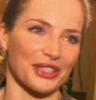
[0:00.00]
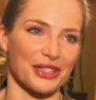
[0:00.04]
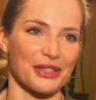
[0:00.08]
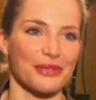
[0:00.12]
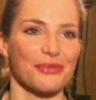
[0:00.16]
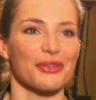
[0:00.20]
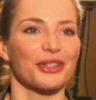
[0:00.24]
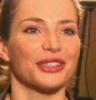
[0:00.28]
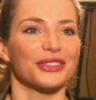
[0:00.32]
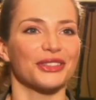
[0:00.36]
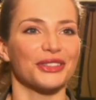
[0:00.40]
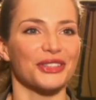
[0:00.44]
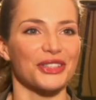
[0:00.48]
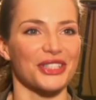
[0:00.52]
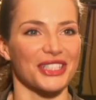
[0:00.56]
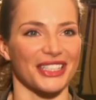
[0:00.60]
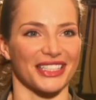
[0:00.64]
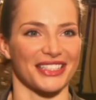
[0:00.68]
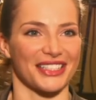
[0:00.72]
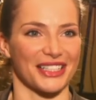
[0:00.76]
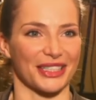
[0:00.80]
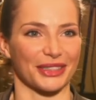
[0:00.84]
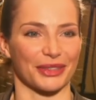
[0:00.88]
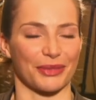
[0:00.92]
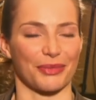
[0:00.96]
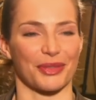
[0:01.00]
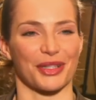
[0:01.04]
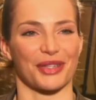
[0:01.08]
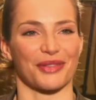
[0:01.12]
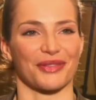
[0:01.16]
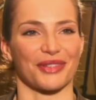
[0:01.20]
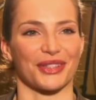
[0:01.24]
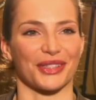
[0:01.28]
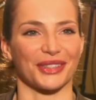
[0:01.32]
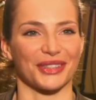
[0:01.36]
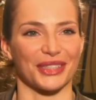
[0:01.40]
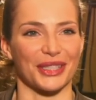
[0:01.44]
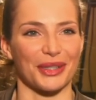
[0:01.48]
się nie mogę doczekać, jak to będzie
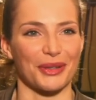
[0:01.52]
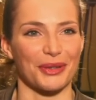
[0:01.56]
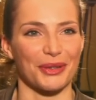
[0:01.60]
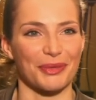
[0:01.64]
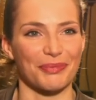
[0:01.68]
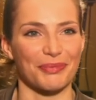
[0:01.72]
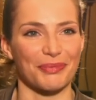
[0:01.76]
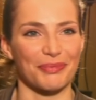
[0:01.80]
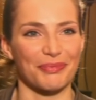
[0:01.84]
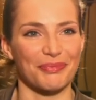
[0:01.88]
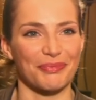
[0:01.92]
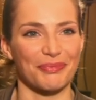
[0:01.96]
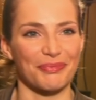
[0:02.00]
wyglądało.